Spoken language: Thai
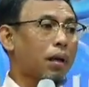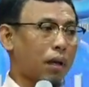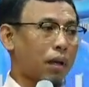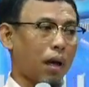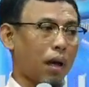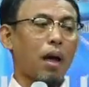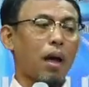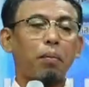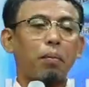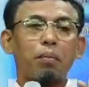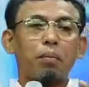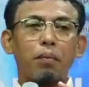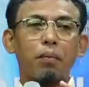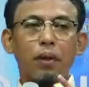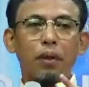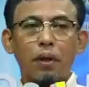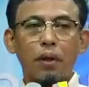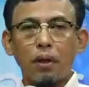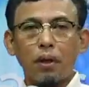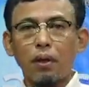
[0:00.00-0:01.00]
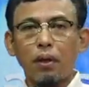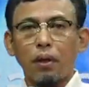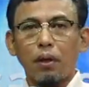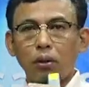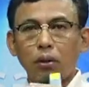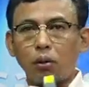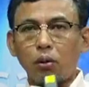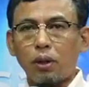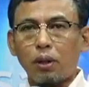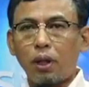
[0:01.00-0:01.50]
นะครับหรือ
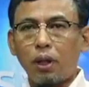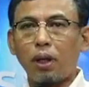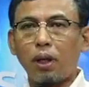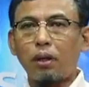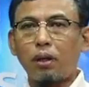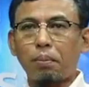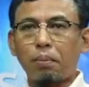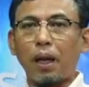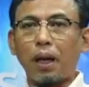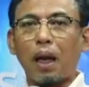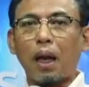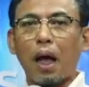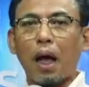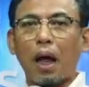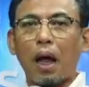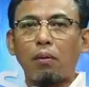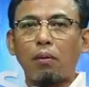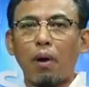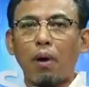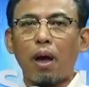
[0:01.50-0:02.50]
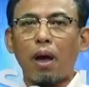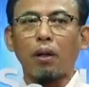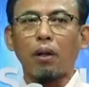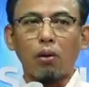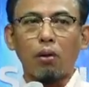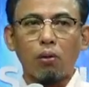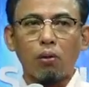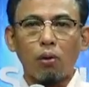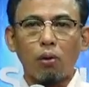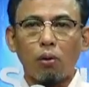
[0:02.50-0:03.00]
หยุดคิดเป็นนานว่า
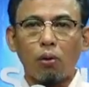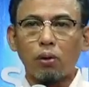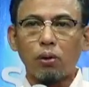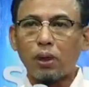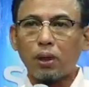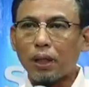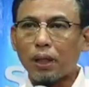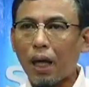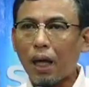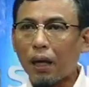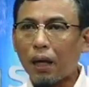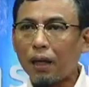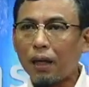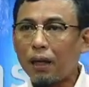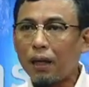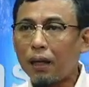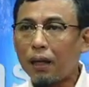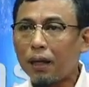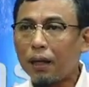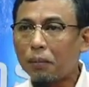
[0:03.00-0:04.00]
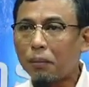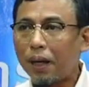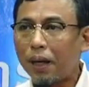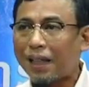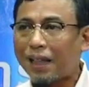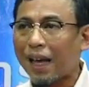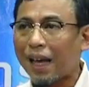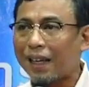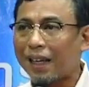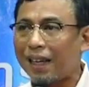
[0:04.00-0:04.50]
ตกลงจะแต่งดีหรือไม่
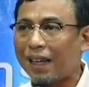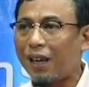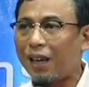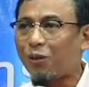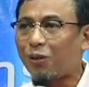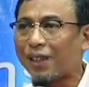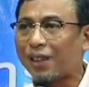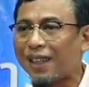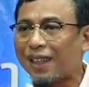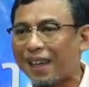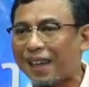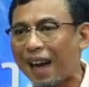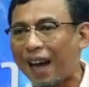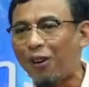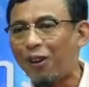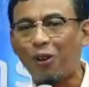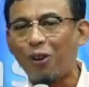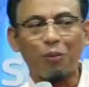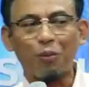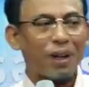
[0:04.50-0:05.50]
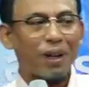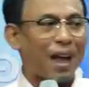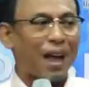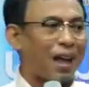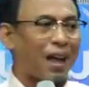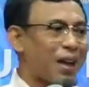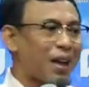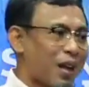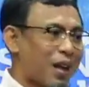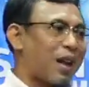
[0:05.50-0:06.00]
แต่งดีกว่าจะกล่าวออกมาได้
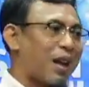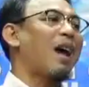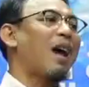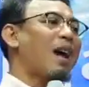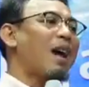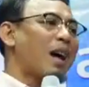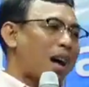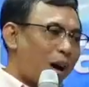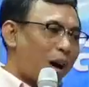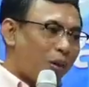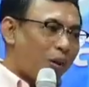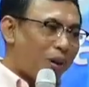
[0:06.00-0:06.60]
นะเขา